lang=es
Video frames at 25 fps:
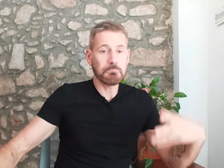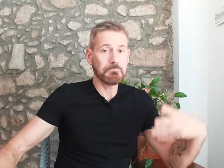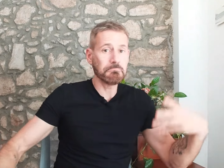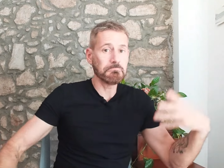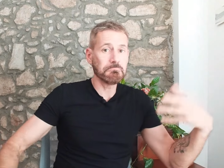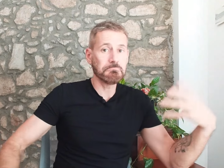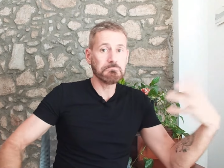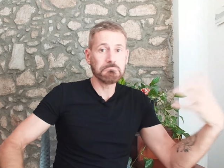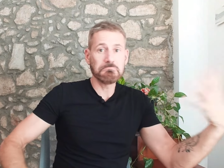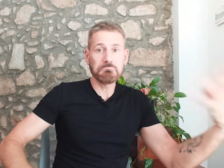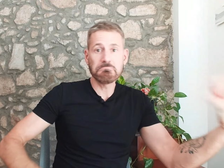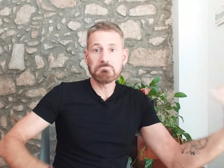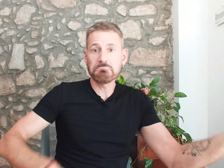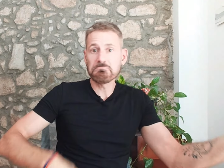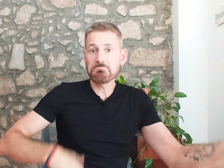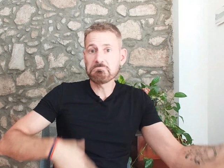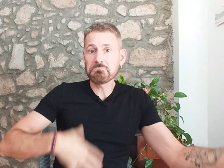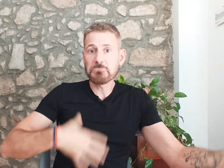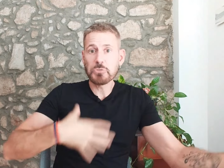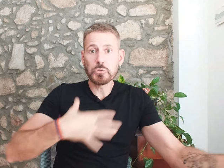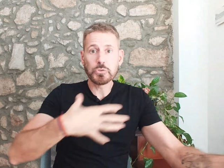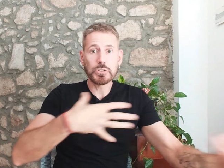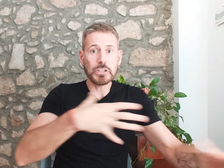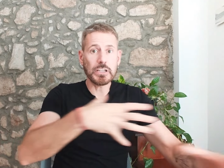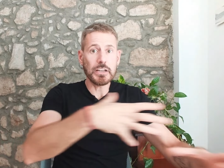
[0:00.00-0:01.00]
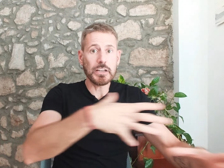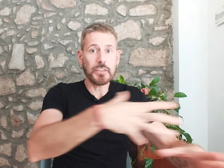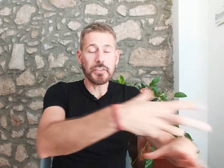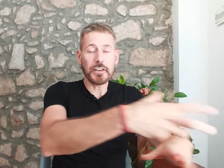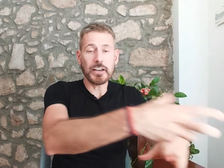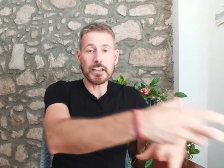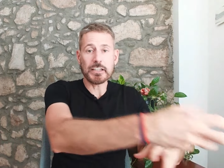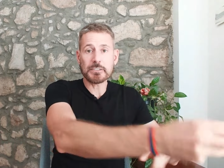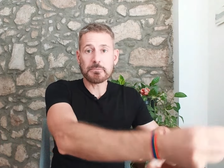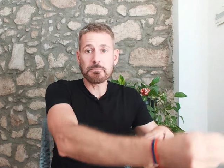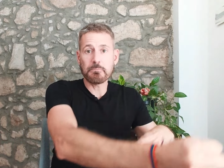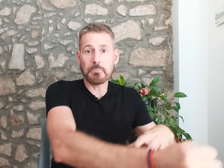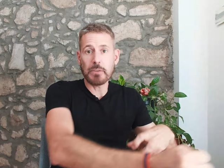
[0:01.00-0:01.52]
mm, utiliza
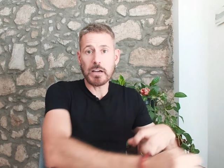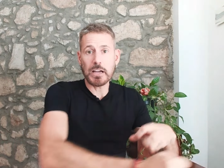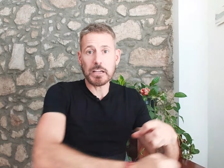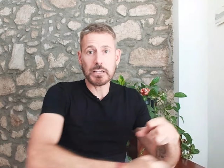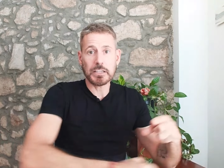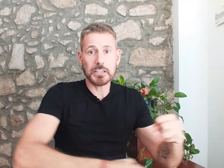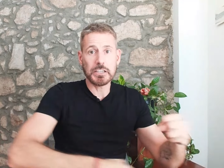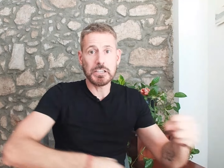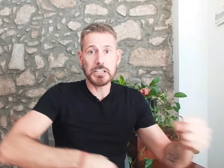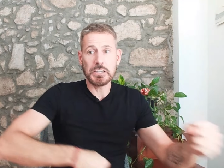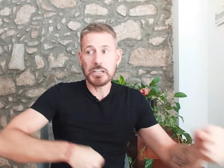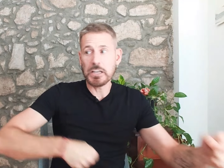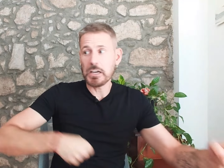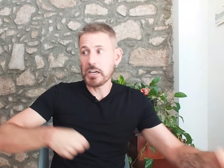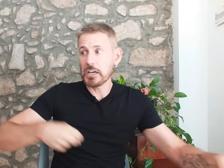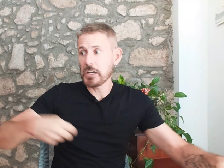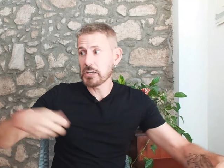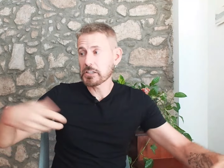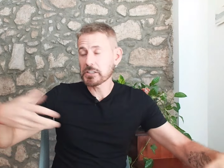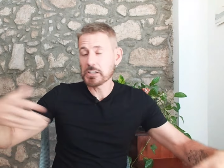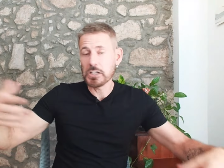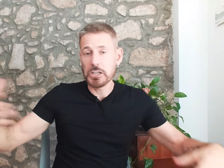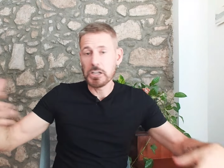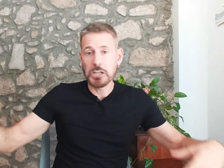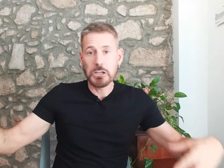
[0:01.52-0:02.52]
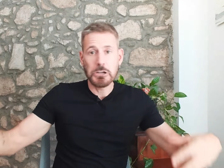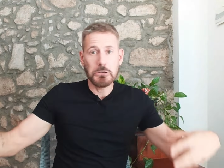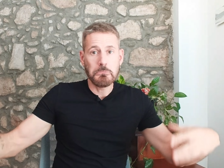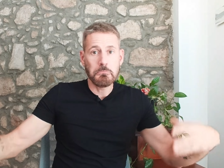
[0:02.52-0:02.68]
las máquinas.